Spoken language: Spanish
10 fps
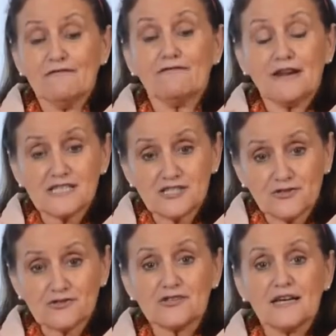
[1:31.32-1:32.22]

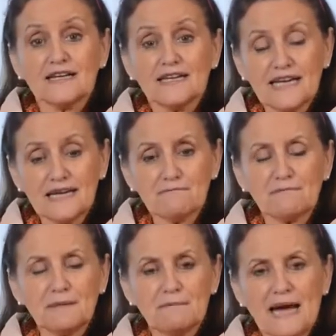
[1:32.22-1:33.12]
frescos,
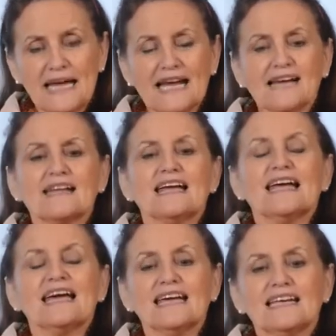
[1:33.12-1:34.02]
que prepara
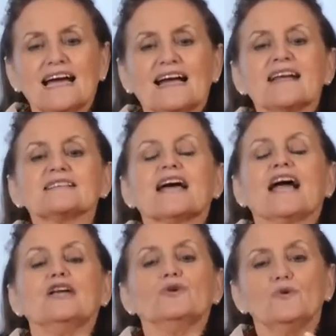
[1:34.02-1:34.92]
en la
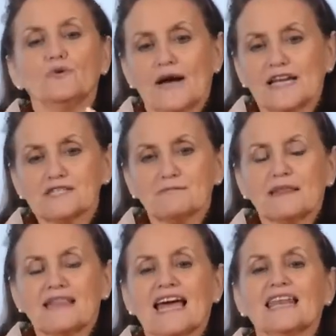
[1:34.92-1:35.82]
casa, en un lugar
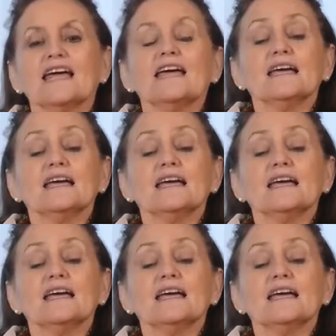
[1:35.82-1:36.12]
especial,